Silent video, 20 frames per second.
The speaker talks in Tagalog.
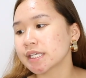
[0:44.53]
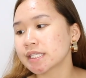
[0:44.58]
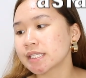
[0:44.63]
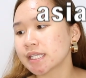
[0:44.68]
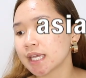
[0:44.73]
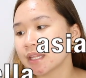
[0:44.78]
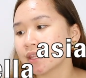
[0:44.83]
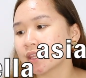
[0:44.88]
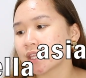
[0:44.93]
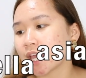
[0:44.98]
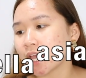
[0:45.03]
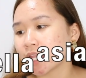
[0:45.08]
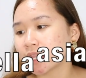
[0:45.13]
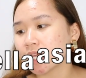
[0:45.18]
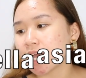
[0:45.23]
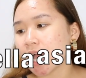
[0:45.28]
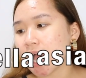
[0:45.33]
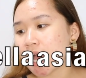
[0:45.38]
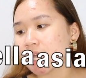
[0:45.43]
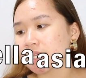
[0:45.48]

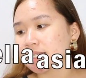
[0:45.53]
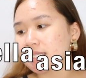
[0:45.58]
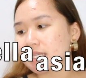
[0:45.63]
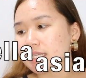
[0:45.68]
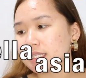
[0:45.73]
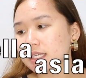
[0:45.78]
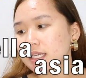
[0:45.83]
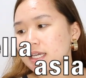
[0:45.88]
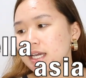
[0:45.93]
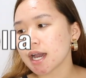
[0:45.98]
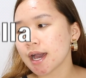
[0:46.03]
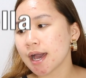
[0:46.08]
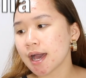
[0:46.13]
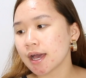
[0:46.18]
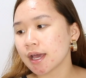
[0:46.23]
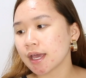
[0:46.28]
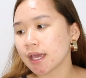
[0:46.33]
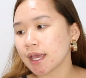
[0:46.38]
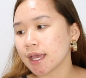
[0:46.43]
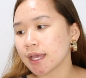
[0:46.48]
centella
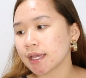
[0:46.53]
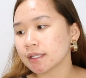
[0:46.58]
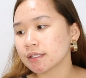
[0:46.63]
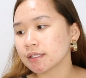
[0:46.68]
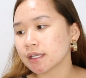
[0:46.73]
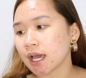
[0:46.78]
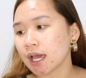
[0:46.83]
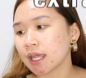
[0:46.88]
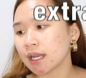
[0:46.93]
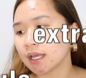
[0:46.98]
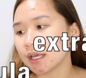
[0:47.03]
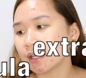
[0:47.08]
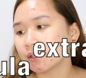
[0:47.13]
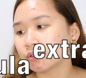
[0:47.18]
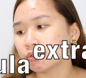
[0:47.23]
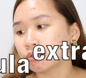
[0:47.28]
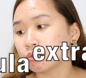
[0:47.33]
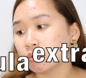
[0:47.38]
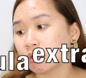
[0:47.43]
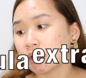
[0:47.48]
acetica, and
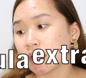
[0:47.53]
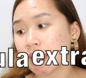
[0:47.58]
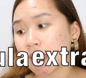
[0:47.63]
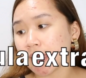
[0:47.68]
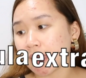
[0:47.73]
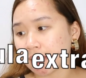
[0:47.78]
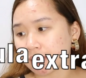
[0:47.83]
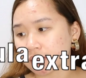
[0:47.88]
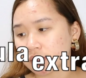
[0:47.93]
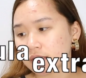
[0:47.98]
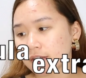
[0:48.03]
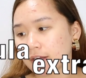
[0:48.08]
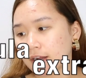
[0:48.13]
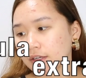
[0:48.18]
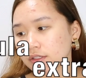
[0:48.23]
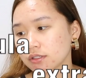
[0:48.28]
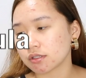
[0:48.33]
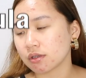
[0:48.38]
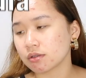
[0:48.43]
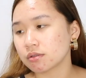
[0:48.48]
calendula extracts.